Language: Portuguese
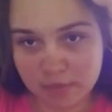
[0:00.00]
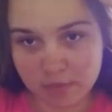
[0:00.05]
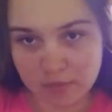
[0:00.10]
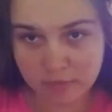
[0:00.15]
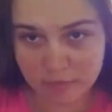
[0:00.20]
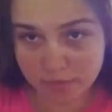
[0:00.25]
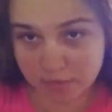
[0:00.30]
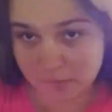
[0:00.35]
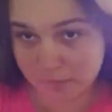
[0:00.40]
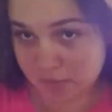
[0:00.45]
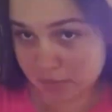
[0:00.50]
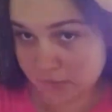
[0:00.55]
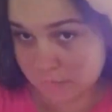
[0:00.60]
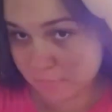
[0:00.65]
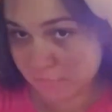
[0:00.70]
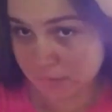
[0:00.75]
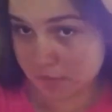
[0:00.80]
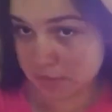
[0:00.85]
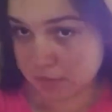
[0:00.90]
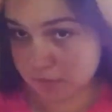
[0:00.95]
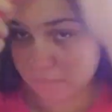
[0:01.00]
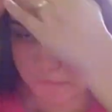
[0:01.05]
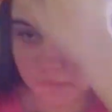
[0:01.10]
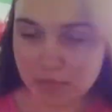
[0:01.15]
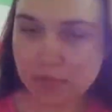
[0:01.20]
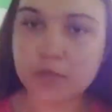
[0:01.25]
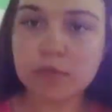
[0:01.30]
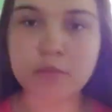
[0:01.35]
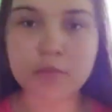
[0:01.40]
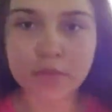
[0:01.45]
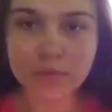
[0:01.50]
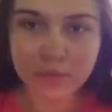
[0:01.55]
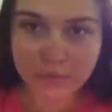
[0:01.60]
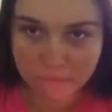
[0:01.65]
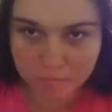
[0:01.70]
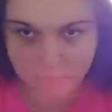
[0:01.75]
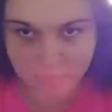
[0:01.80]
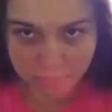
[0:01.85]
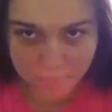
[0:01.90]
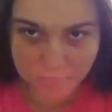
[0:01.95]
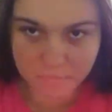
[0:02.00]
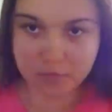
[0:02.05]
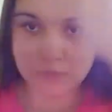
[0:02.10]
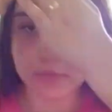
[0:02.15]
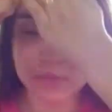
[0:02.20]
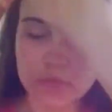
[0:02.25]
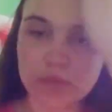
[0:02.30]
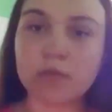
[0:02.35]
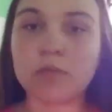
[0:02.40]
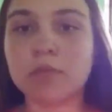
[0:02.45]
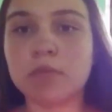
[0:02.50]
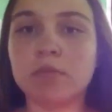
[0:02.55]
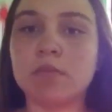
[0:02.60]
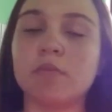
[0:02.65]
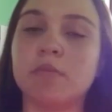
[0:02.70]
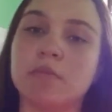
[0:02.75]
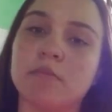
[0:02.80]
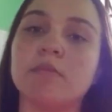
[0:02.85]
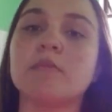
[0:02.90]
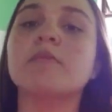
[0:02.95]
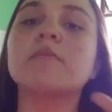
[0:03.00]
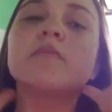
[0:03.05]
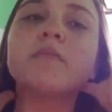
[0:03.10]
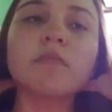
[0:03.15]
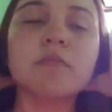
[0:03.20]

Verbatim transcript: Então, meus amores, eu comecei desembaraçando o meu